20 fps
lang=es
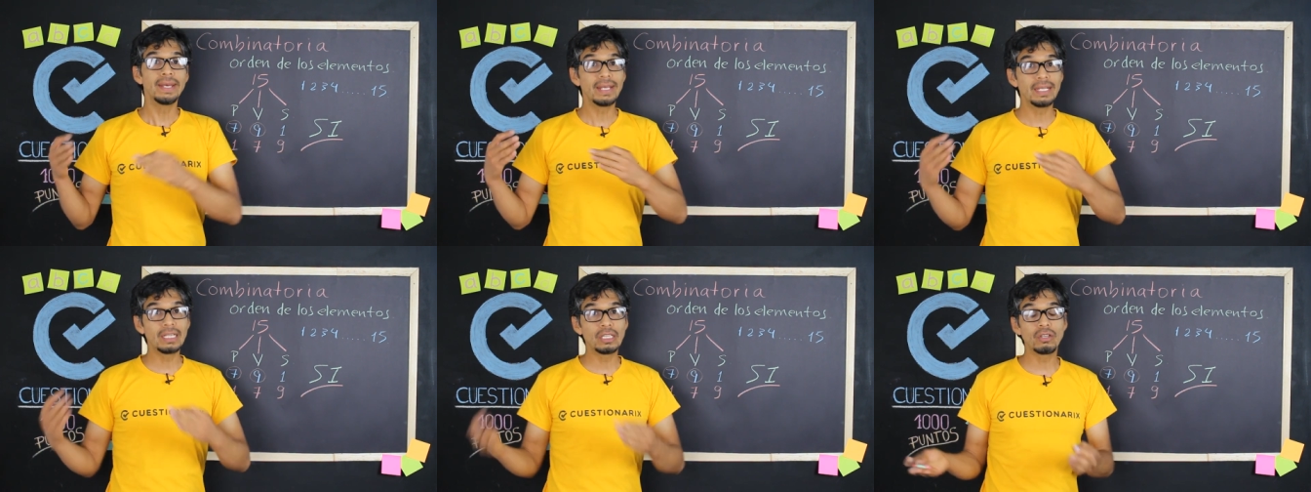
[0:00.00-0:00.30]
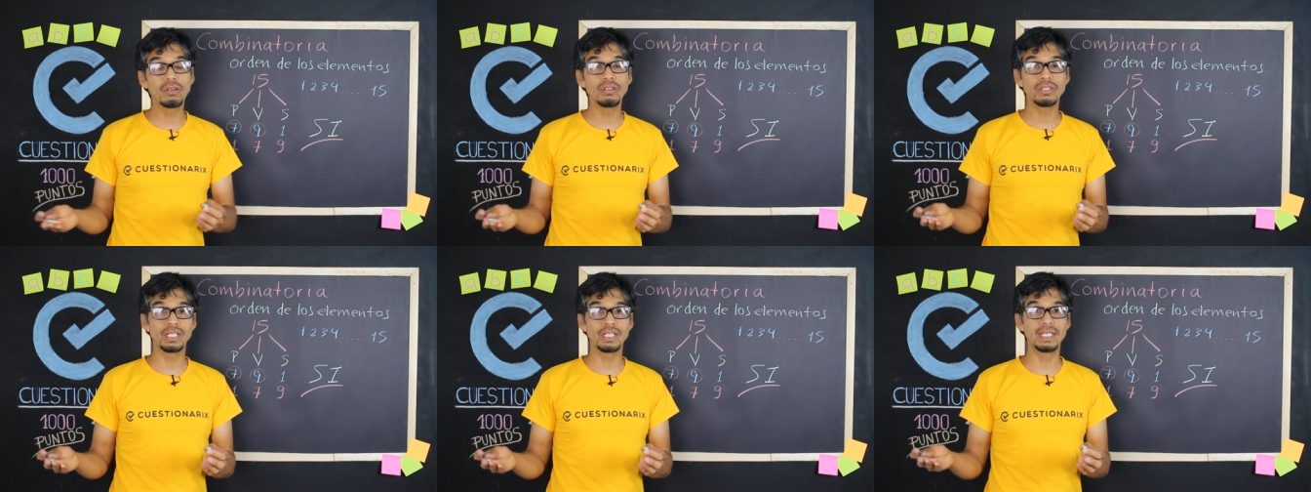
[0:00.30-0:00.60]

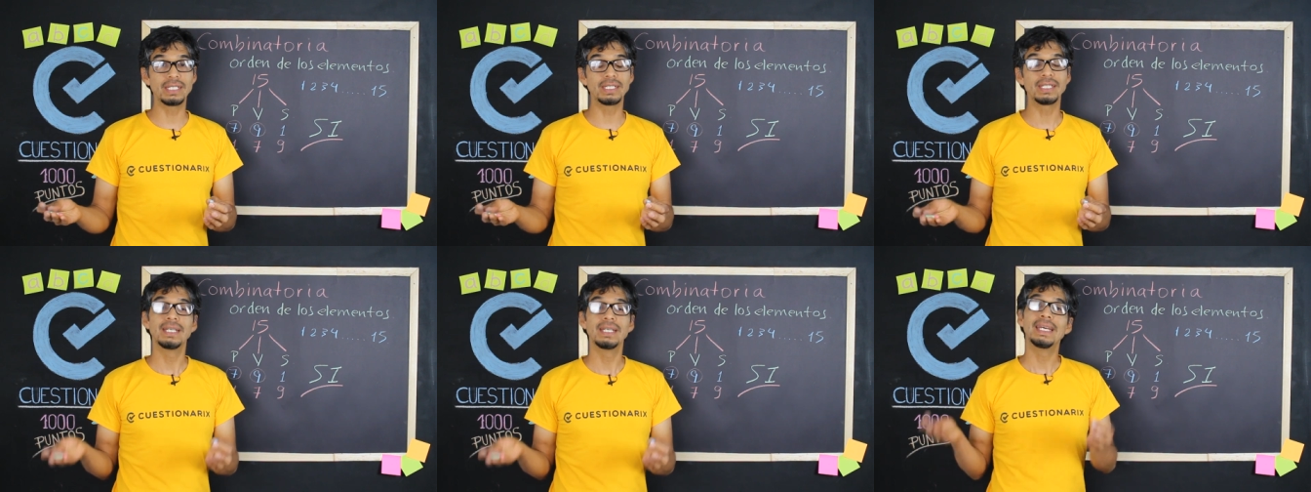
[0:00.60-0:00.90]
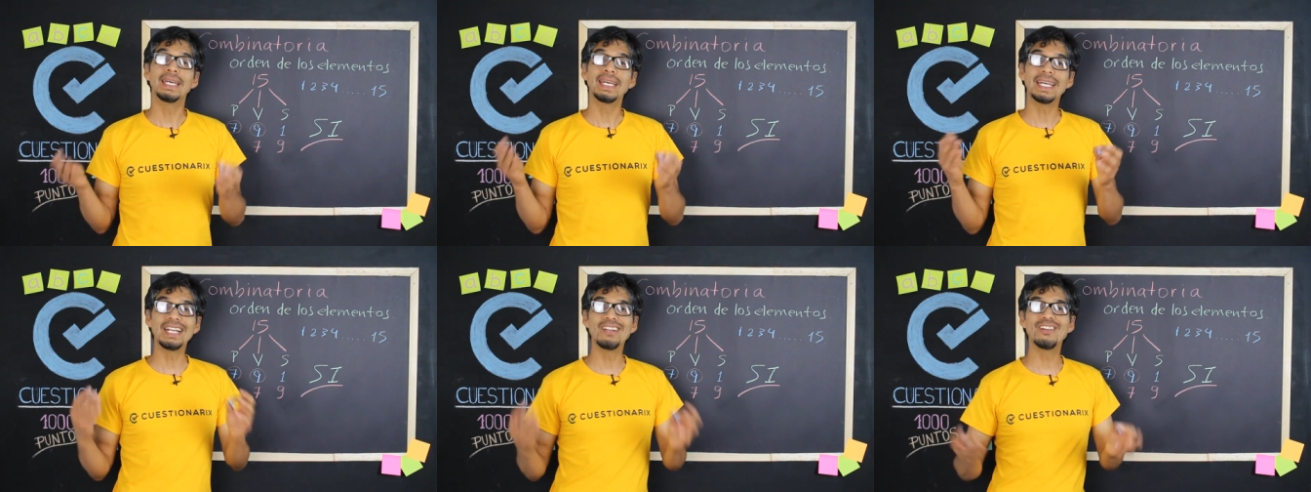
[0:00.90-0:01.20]
entonces
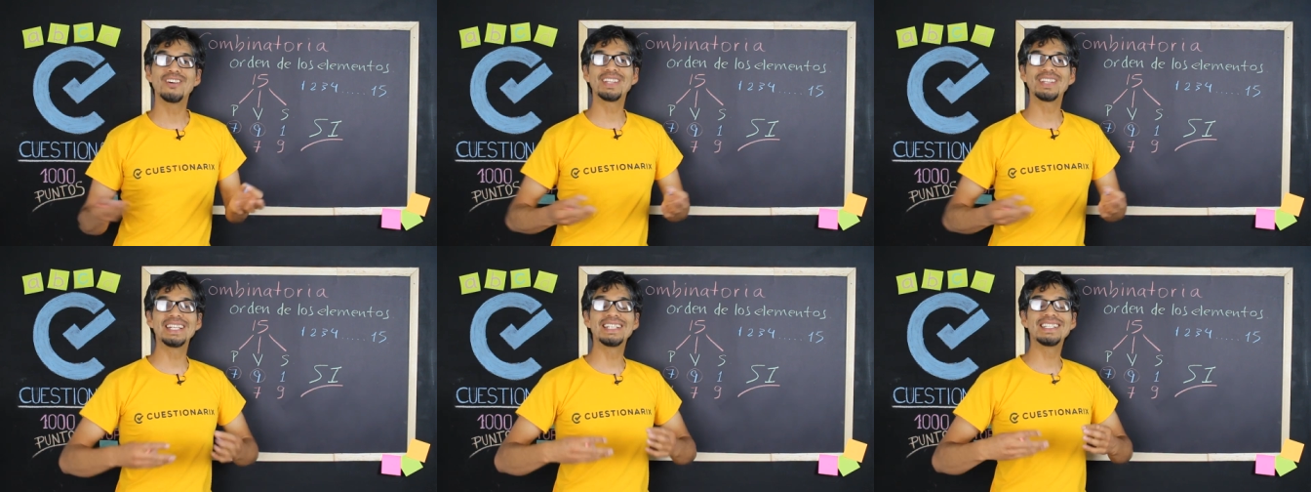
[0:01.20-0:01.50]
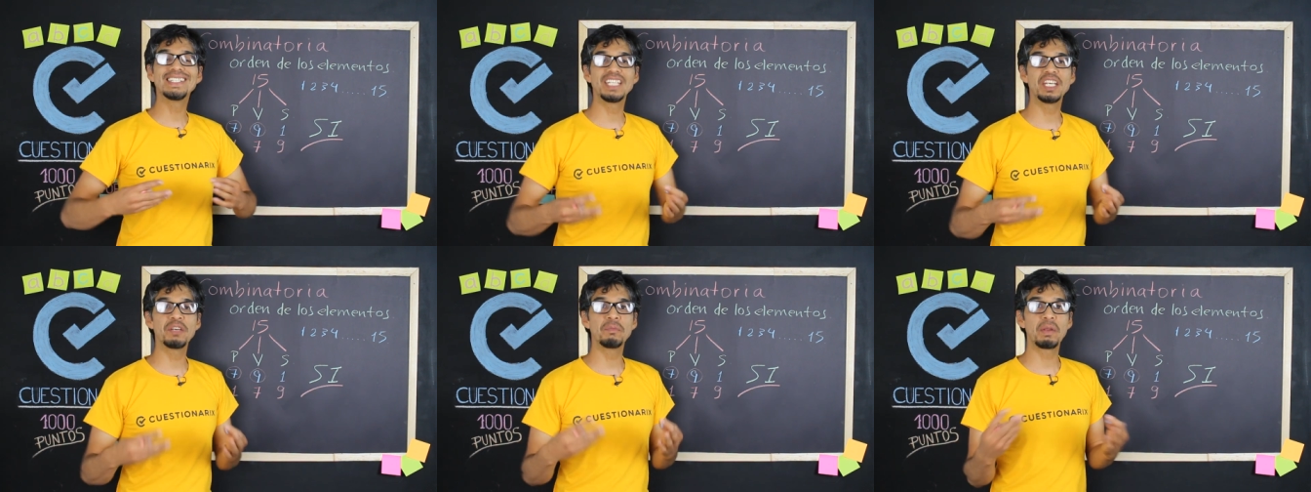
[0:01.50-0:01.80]
el
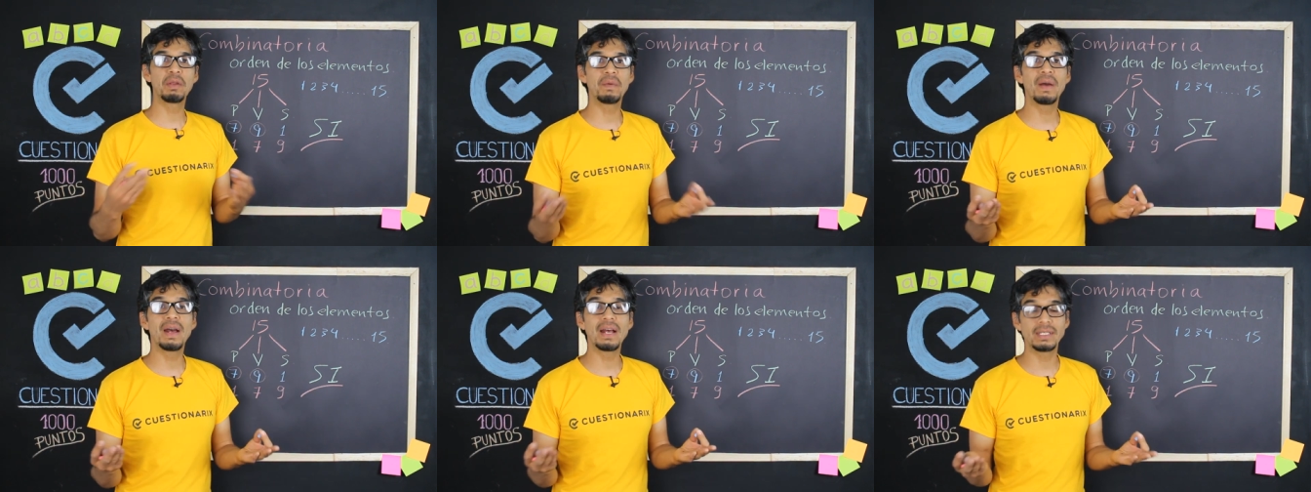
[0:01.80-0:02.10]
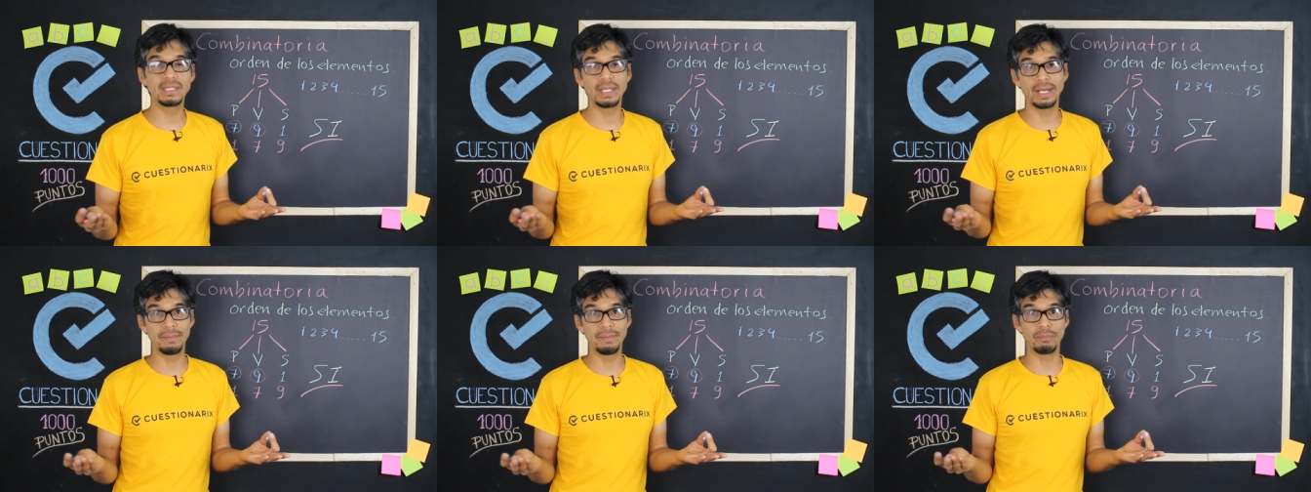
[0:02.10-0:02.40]
orden siempre va
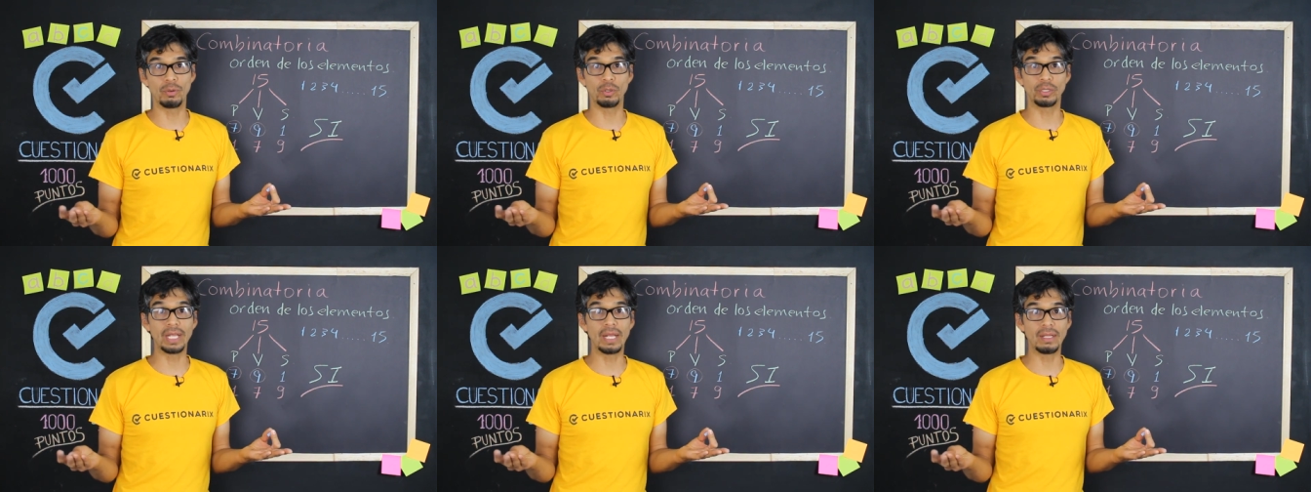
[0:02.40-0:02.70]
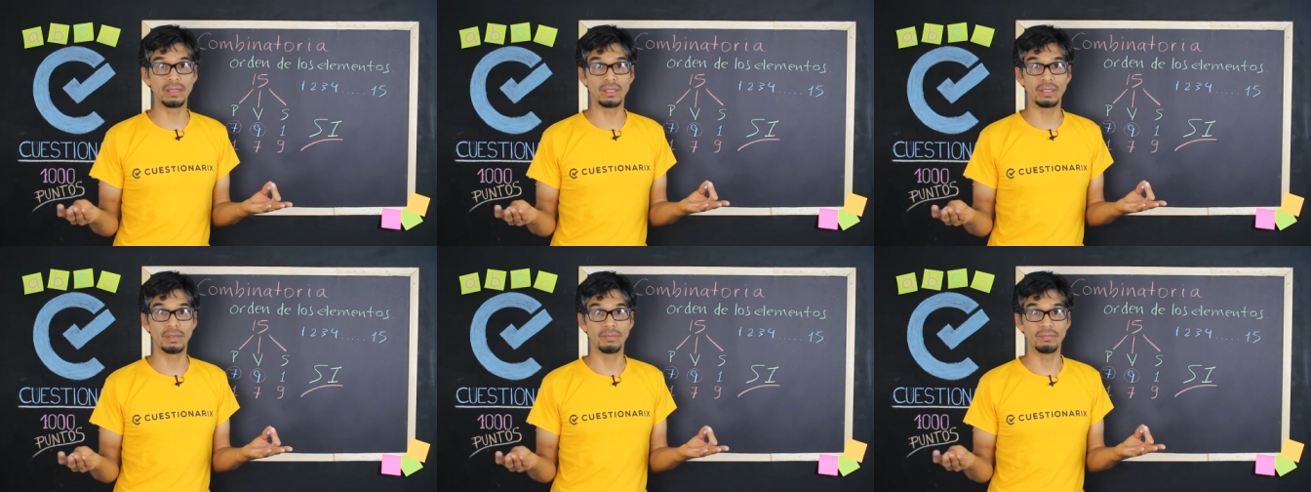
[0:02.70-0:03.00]
a ser
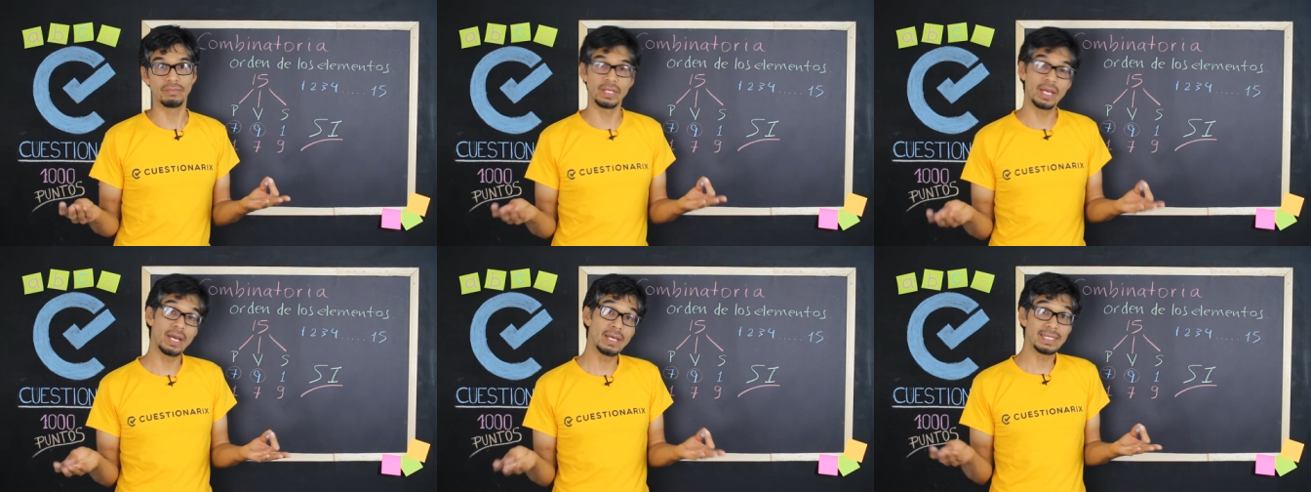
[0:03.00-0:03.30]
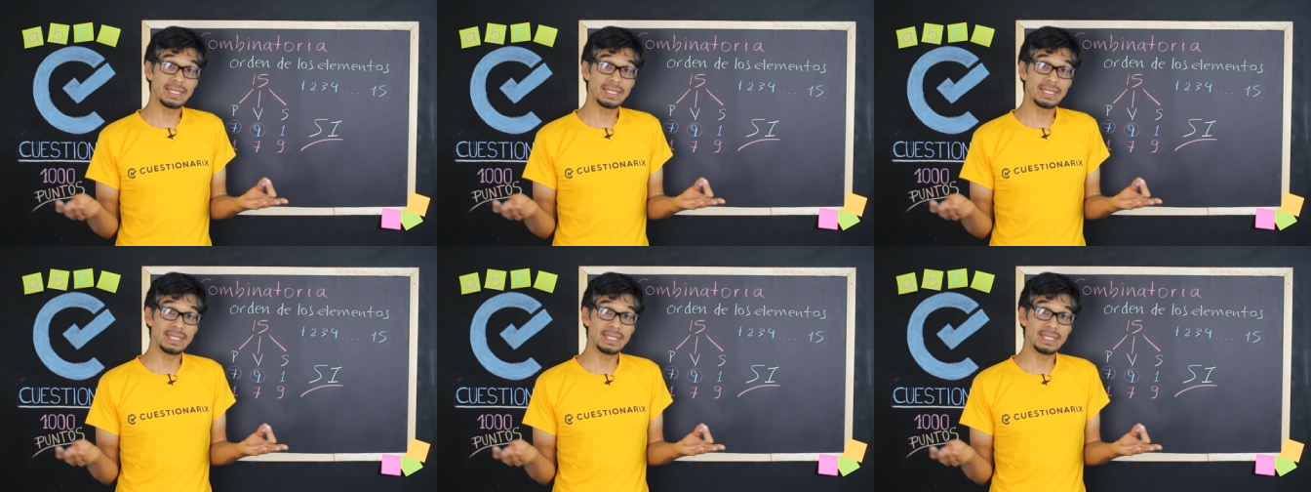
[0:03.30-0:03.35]
importante, ¿ya?